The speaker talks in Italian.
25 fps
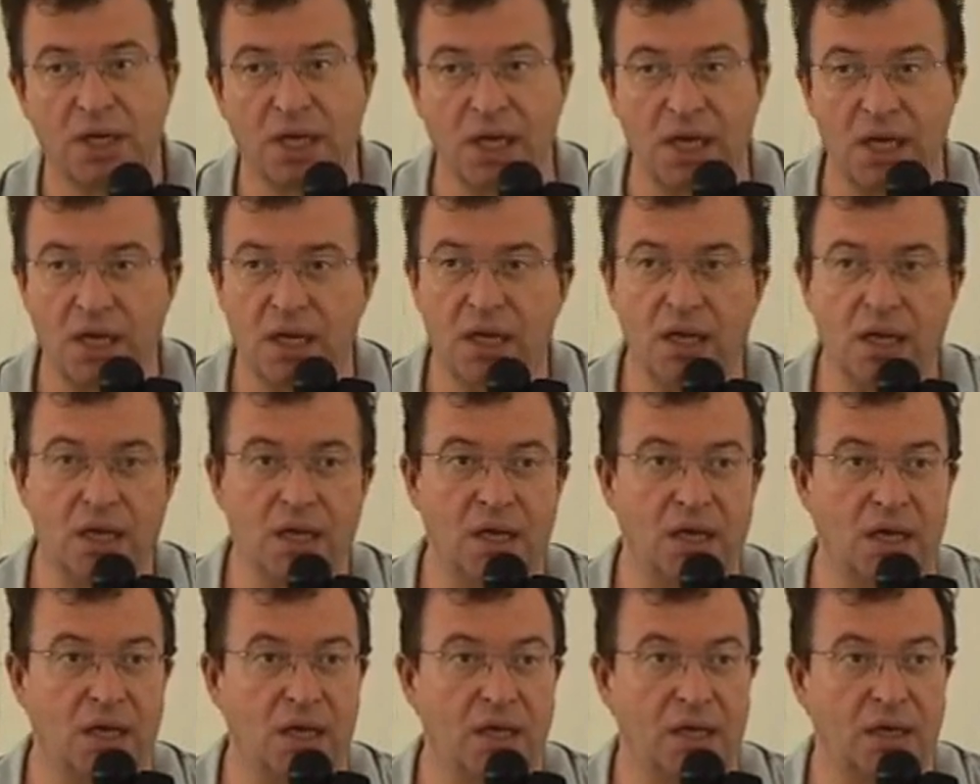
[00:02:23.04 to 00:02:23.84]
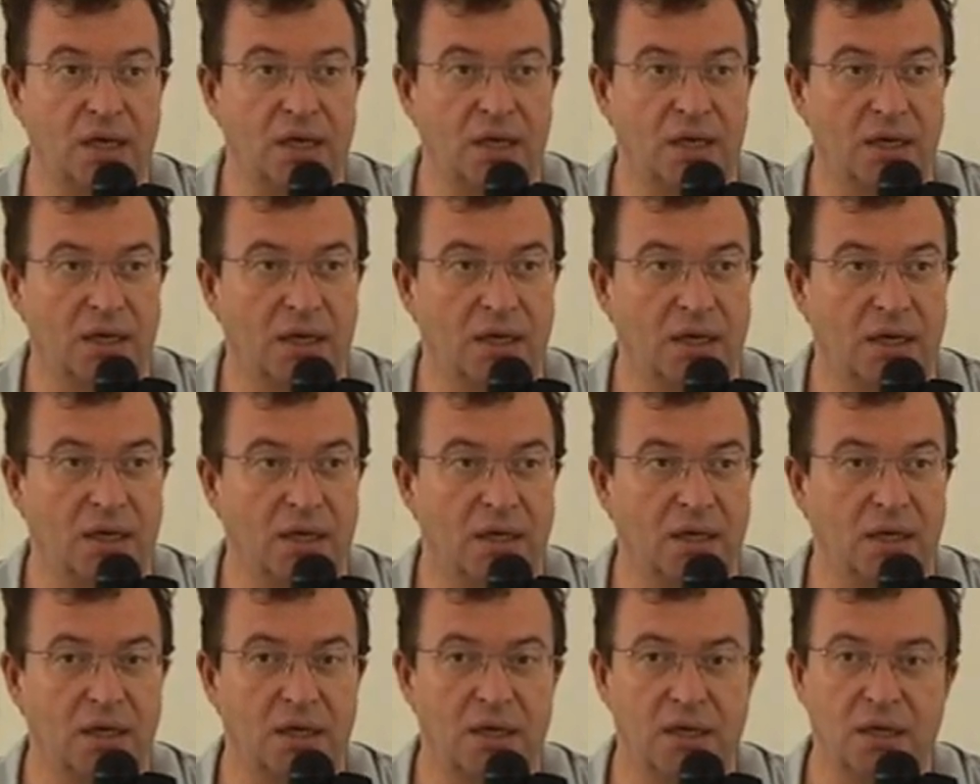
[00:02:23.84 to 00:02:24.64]
che
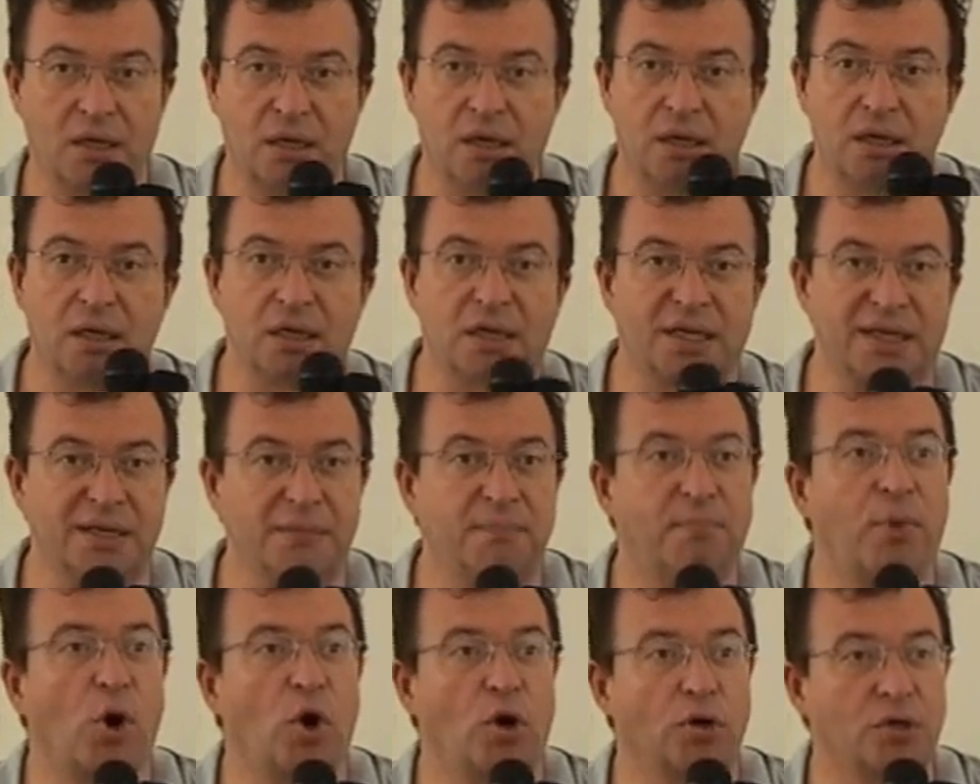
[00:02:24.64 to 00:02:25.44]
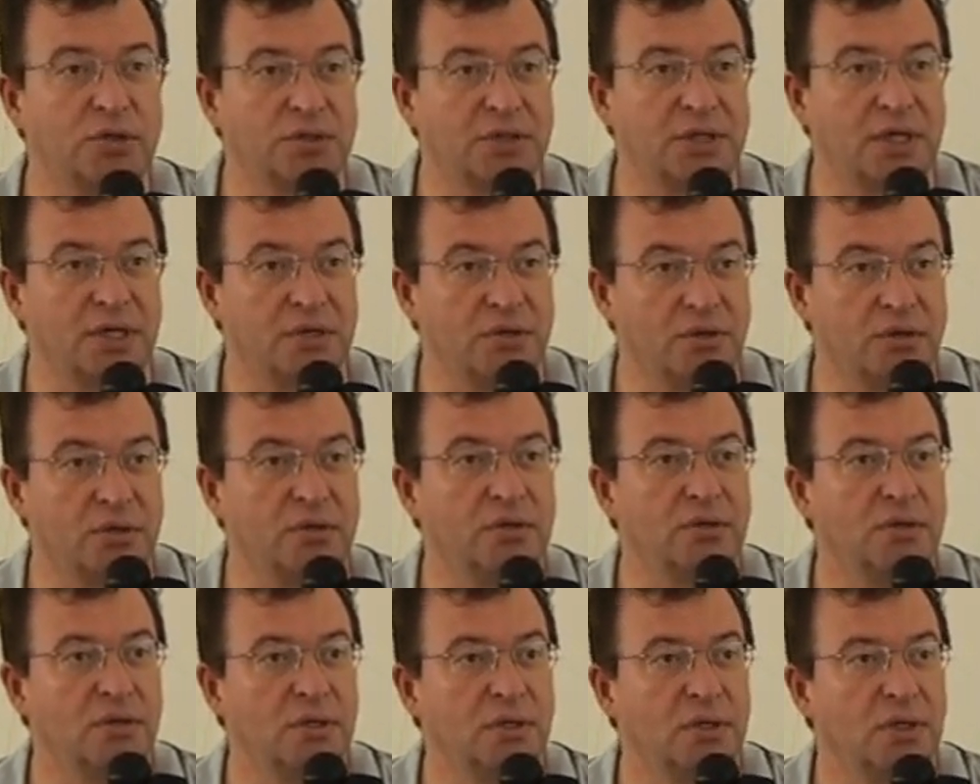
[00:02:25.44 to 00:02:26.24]
eh,
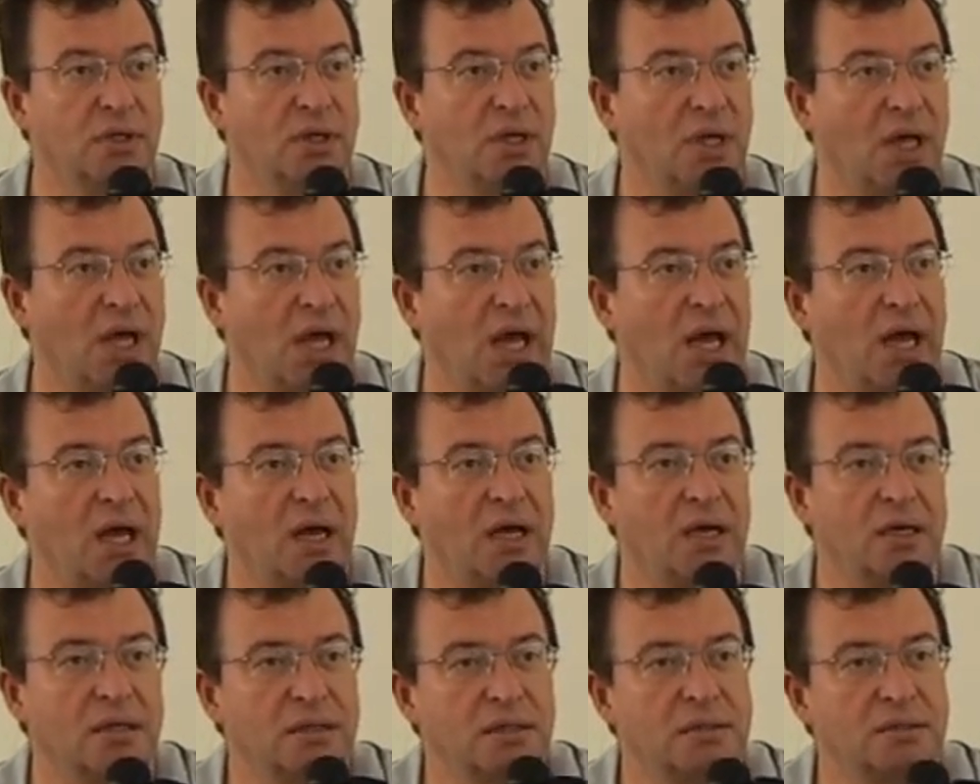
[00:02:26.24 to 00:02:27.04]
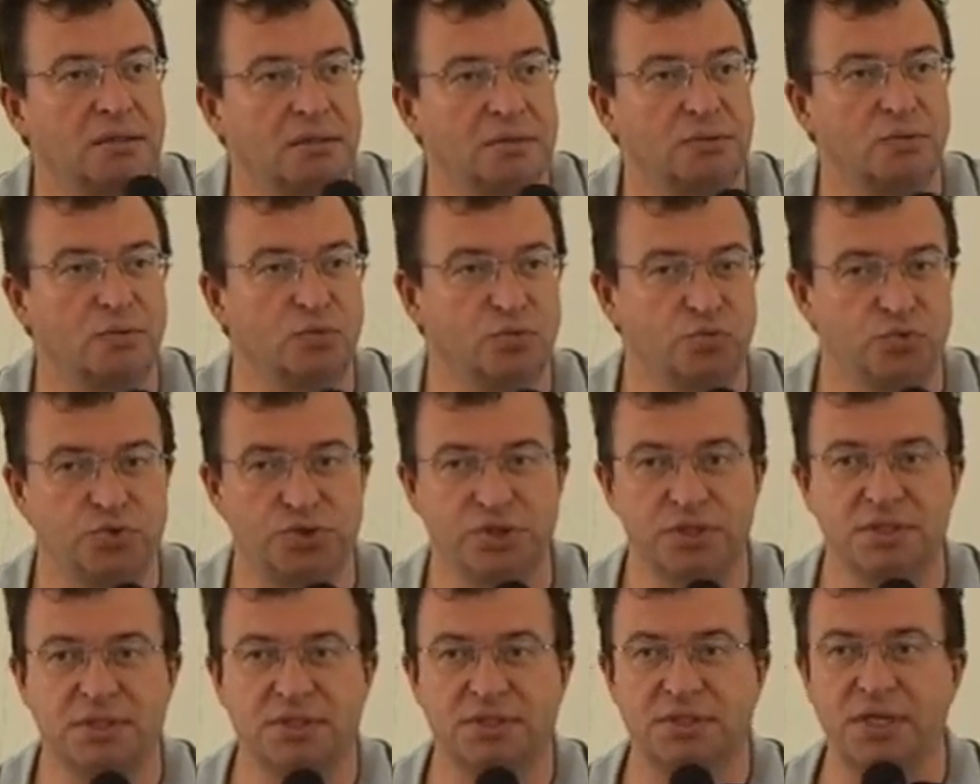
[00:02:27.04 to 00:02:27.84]
riportano a un
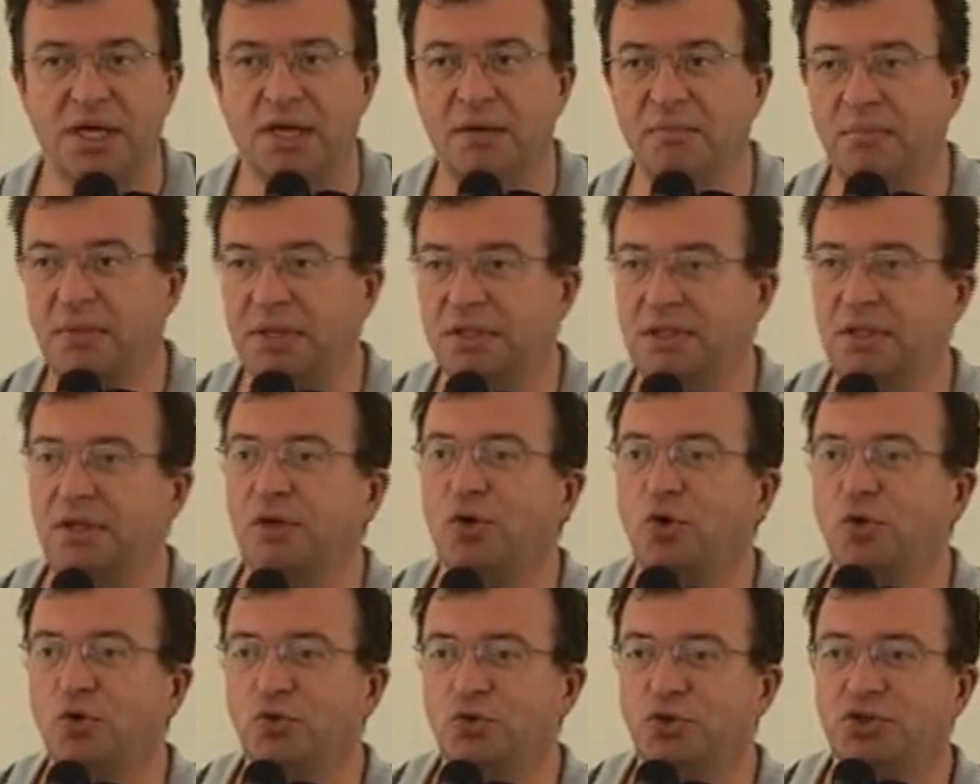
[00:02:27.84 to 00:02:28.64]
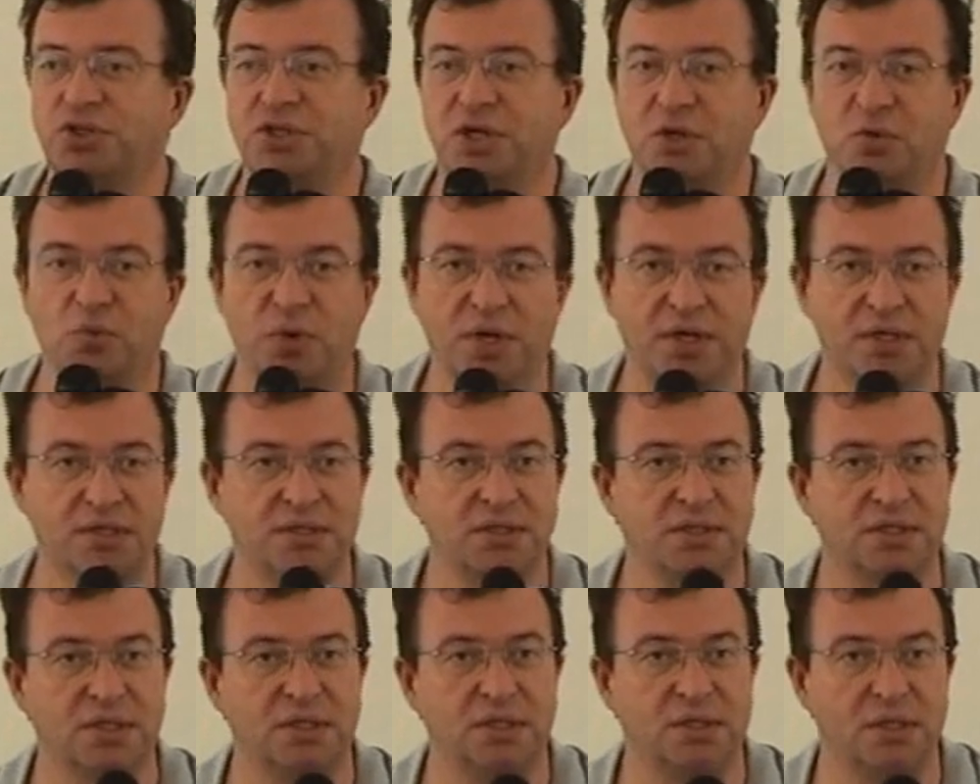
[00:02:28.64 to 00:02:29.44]
sistema di
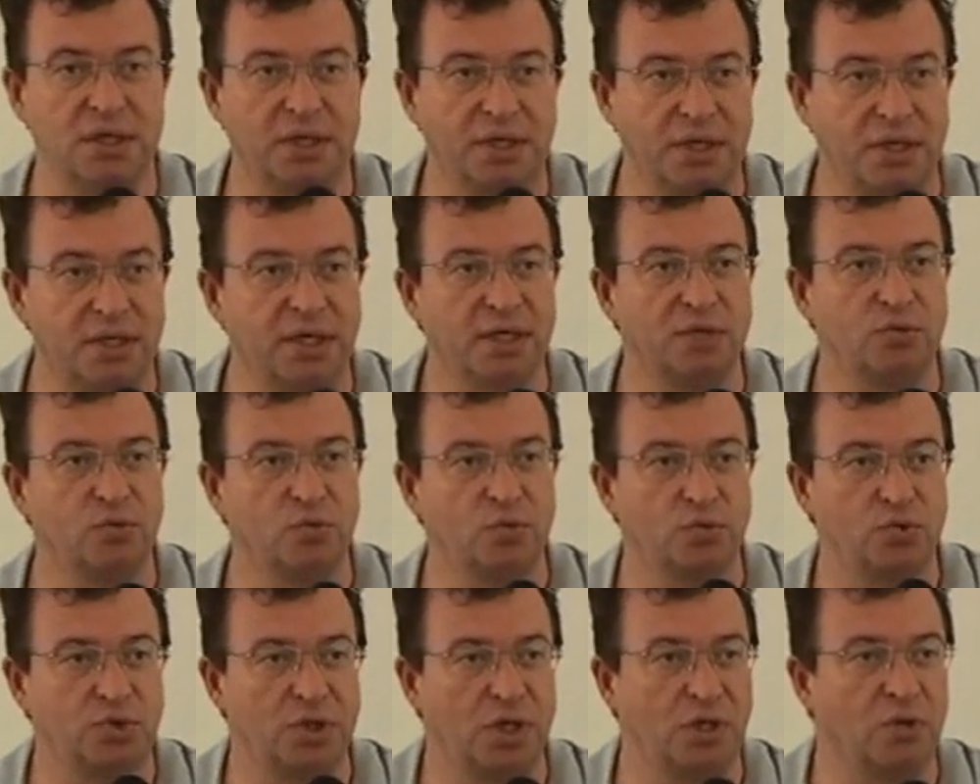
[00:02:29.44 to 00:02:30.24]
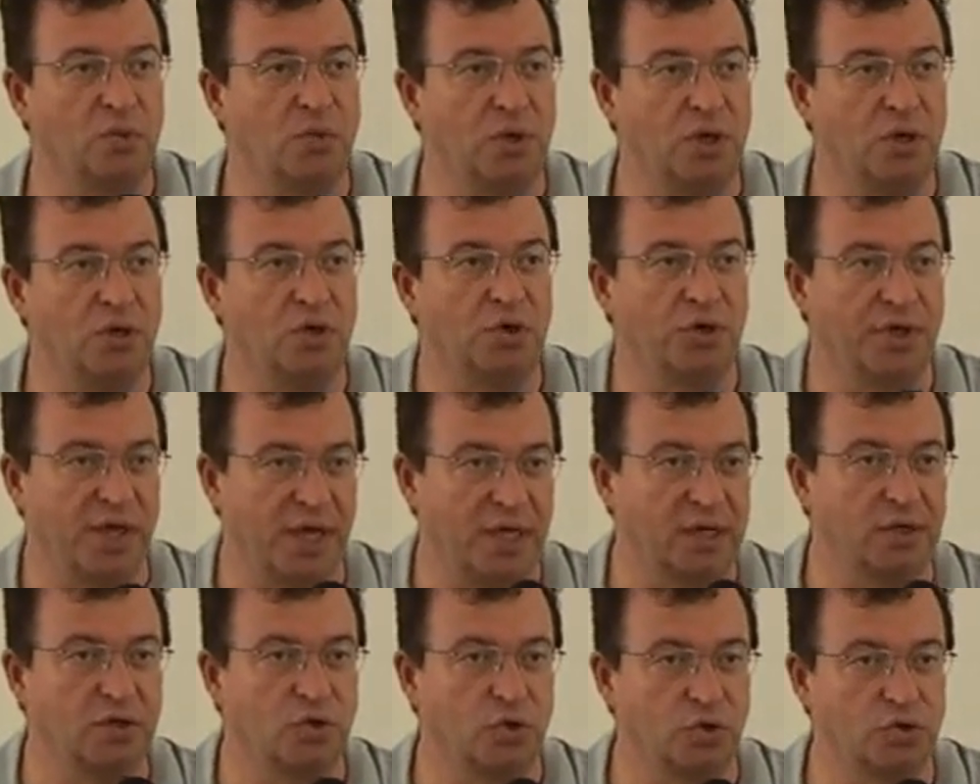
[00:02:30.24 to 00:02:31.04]
conseguenze, di ricadute in quello
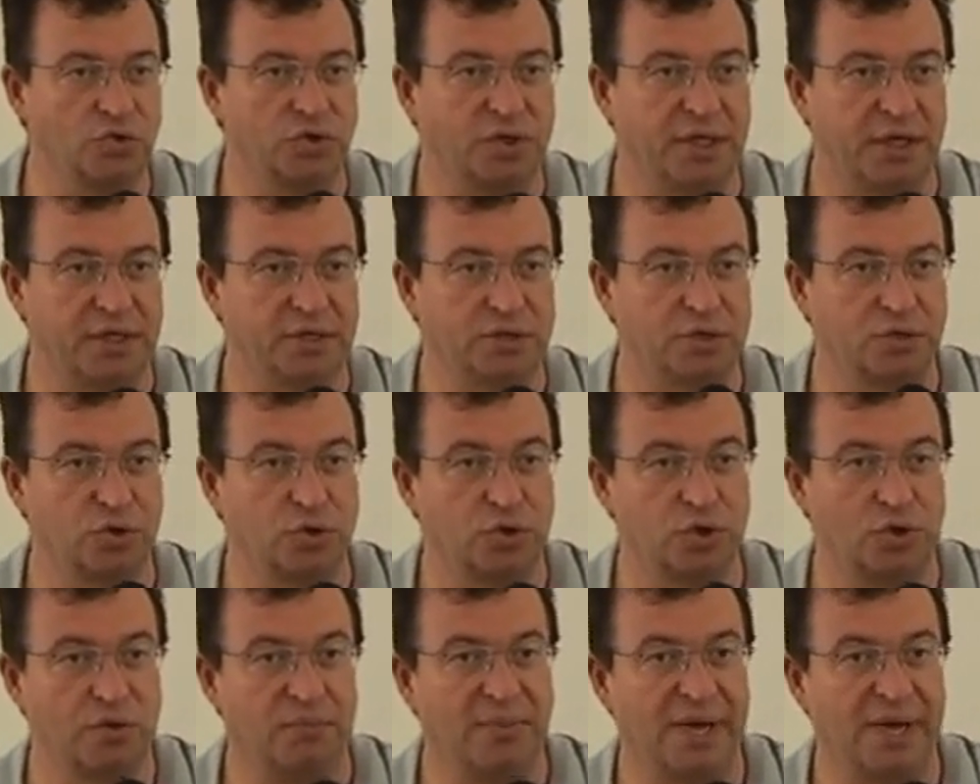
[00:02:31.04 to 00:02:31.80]
che è il contesto